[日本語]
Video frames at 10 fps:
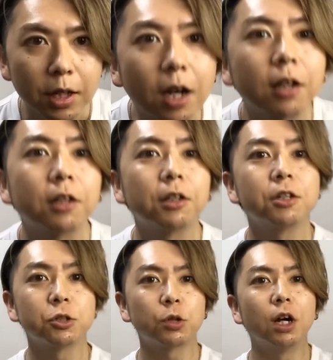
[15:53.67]
かがだったで
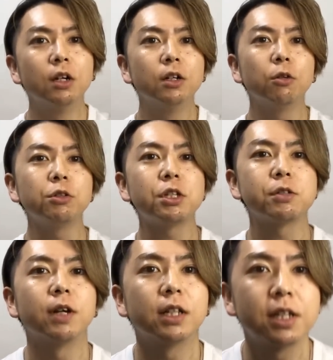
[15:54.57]
しょうか。本日
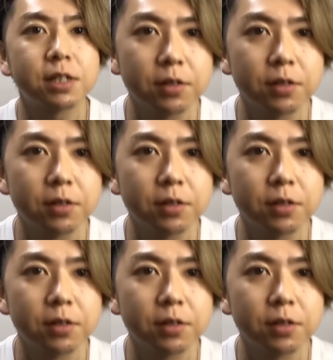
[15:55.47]
はです